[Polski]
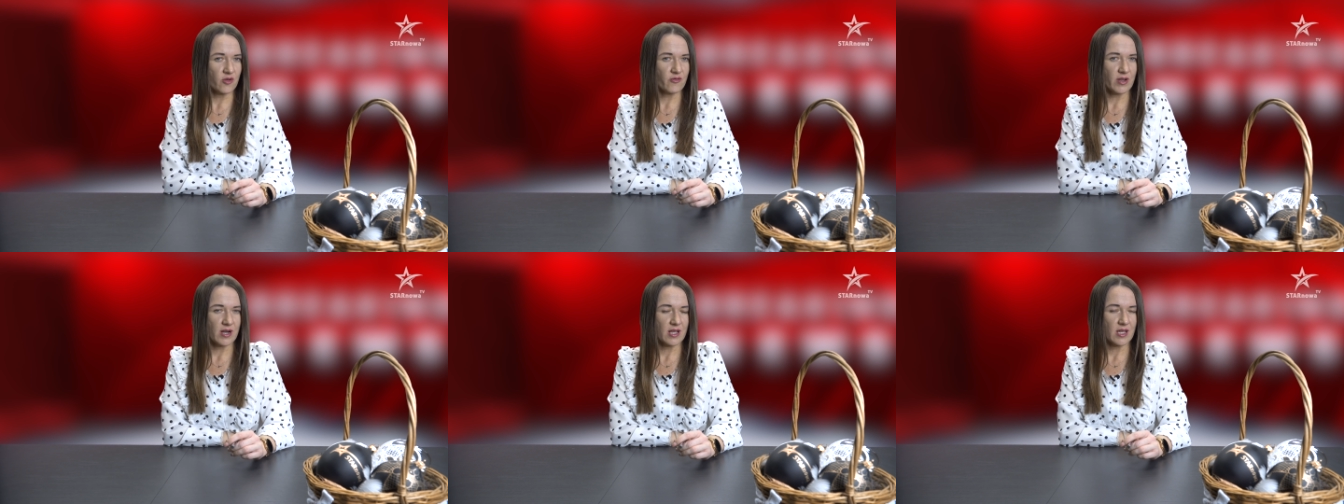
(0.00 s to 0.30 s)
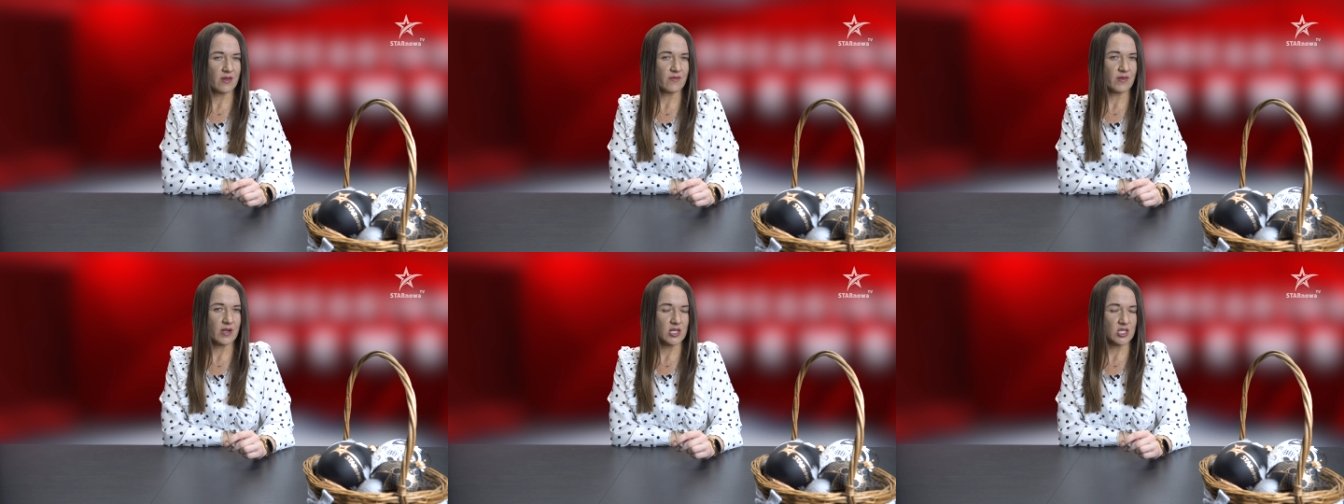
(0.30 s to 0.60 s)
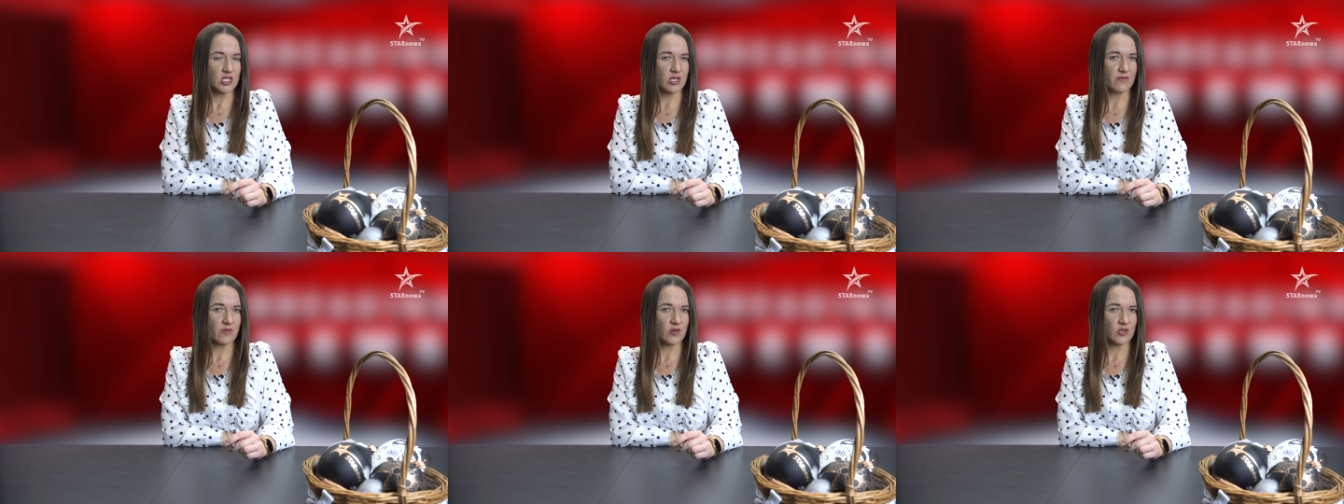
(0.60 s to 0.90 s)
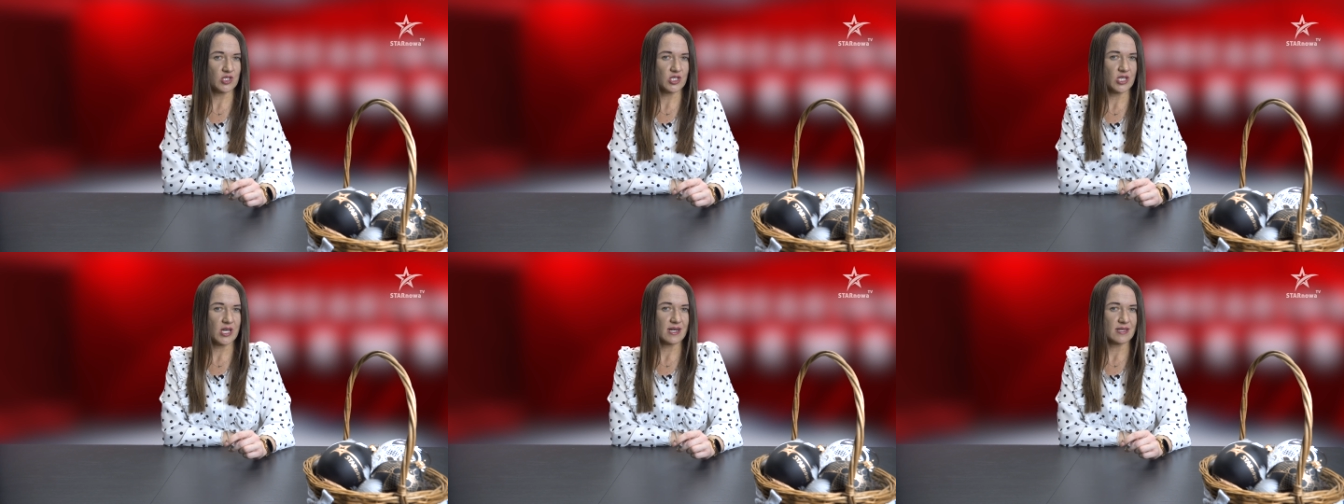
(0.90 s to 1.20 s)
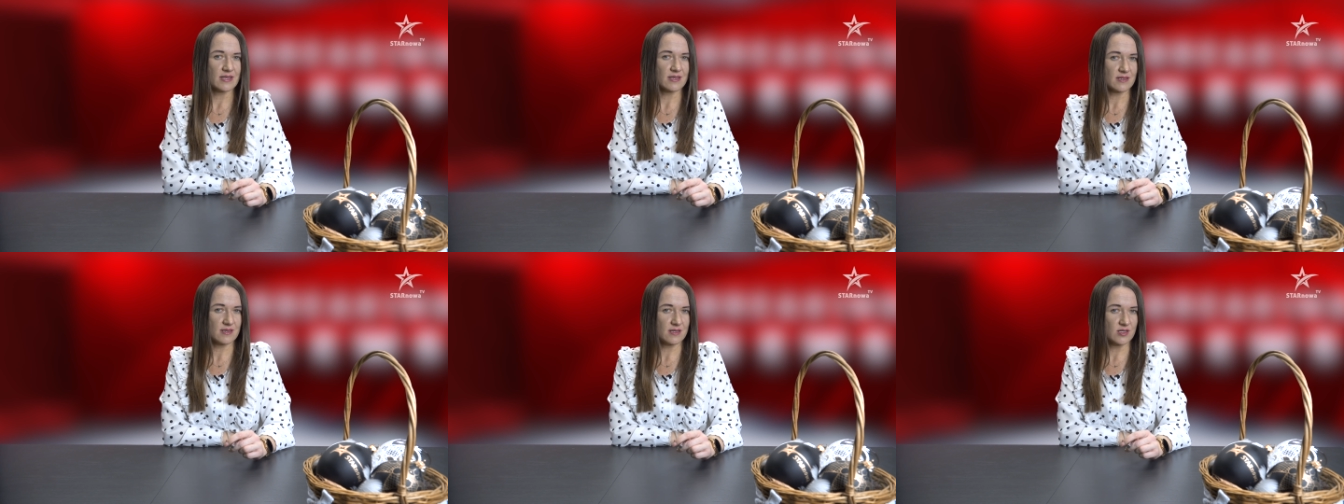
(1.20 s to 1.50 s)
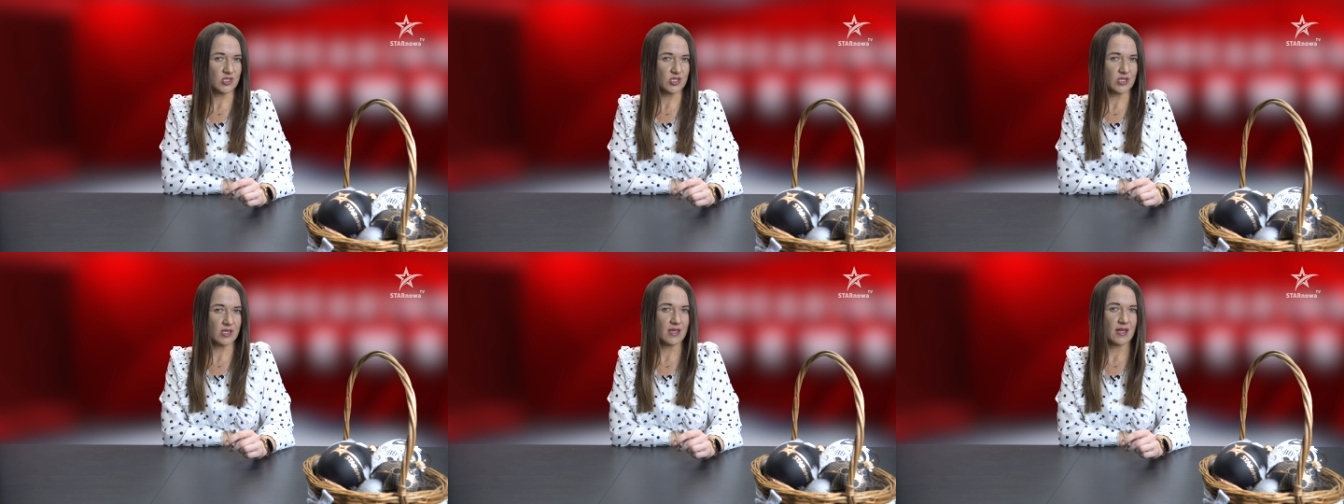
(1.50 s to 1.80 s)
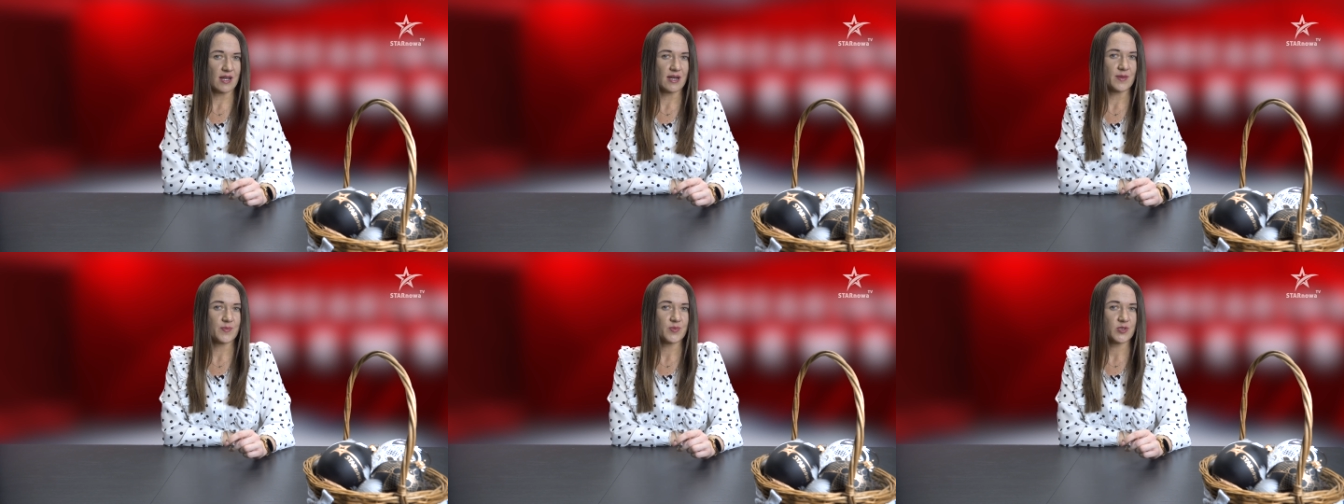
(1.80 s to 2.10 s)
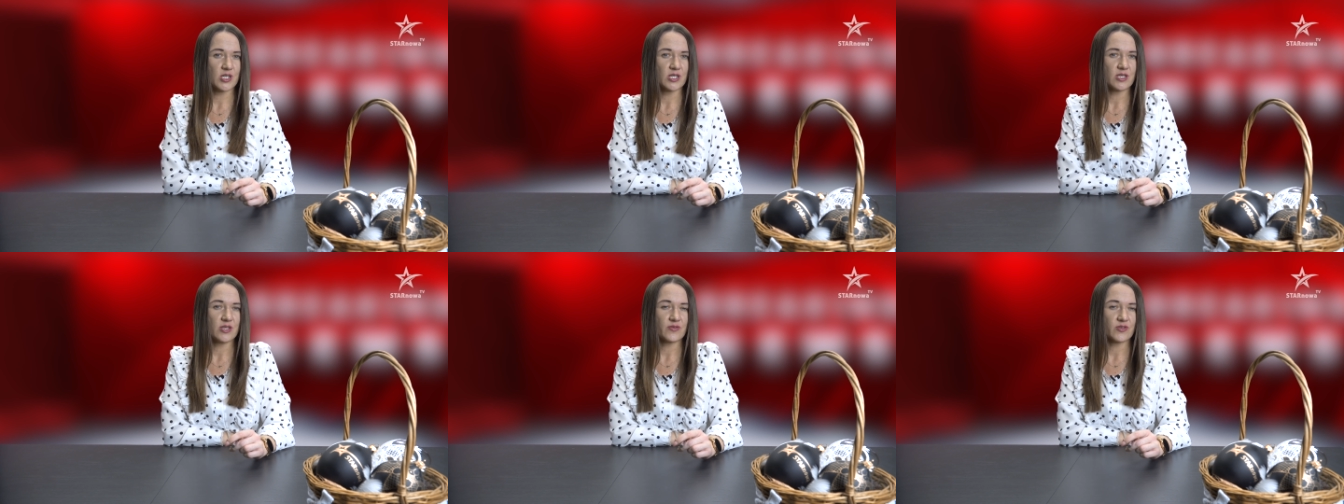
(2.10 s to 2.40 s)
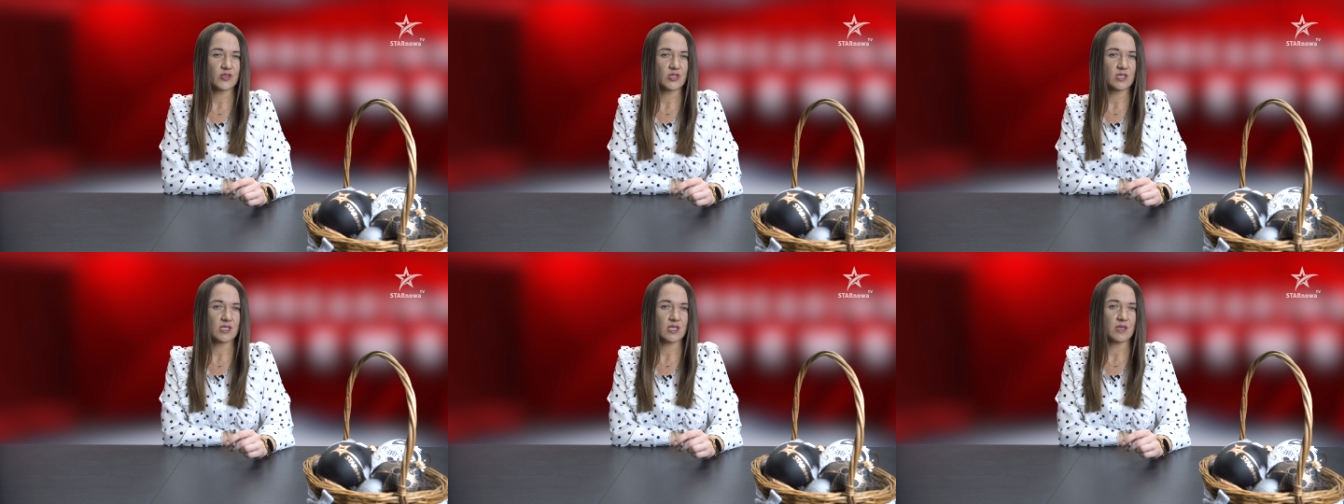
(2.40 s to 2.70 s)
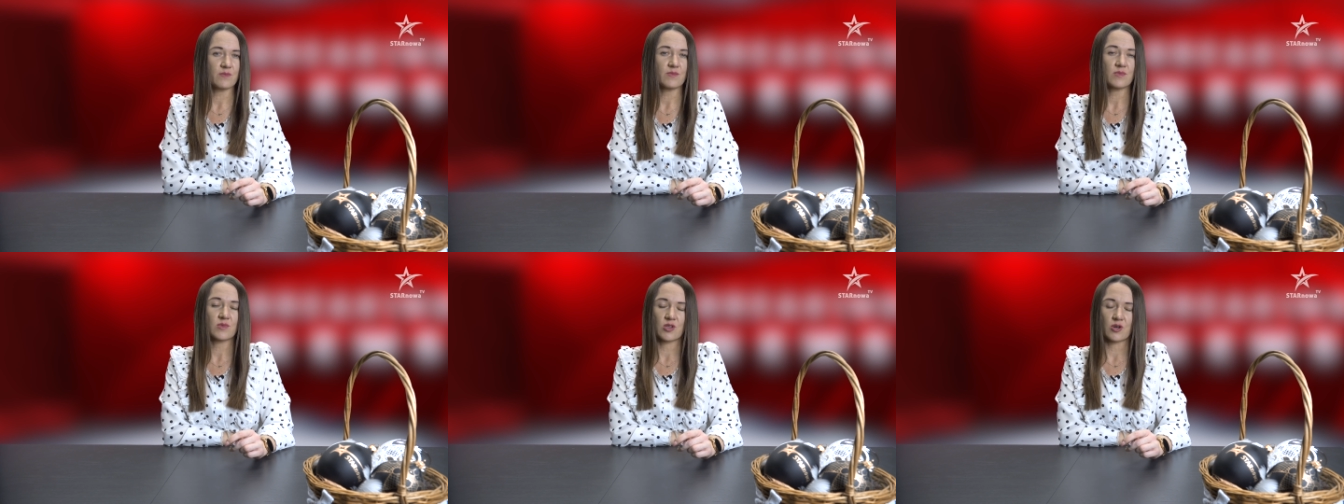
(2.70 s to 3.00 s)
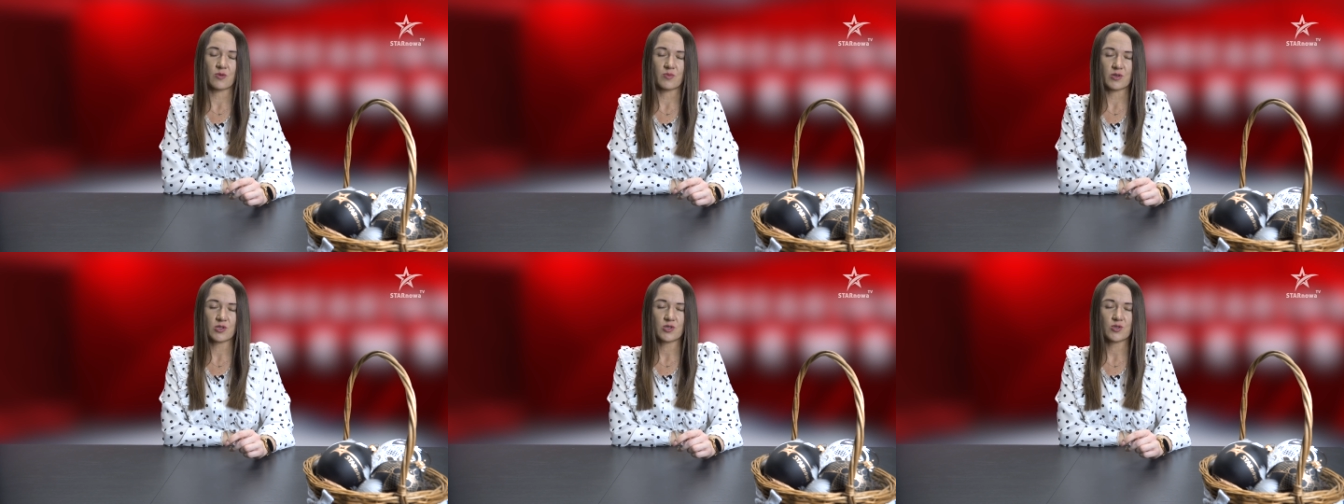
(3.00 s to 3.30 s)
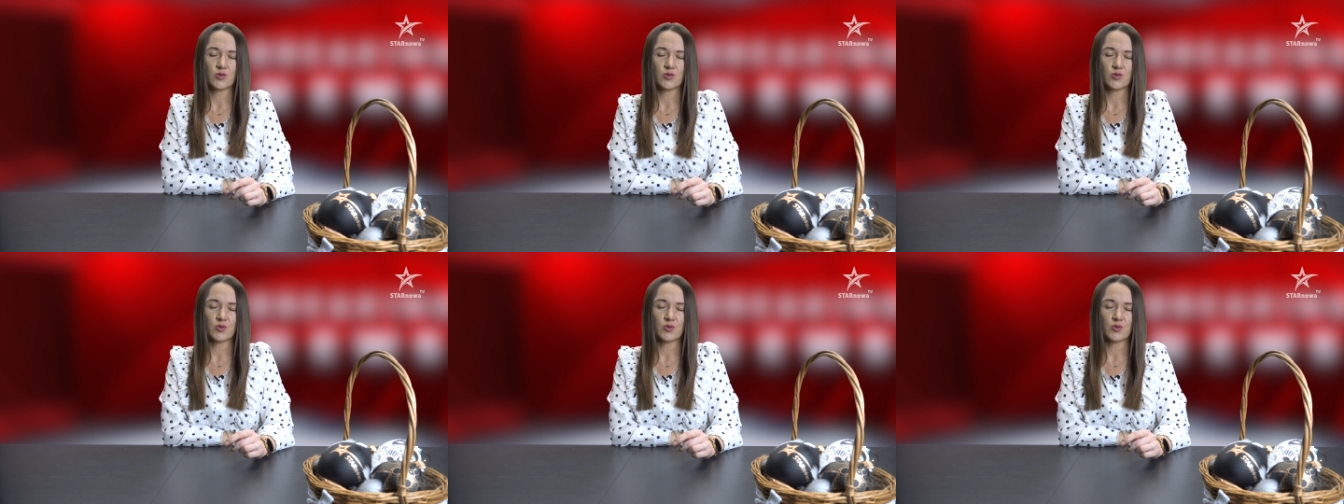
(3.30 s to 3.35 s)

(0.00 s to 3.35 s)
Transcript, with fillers: o wielkiej wrażliwości artystycznej, ale przede wszystkim dobry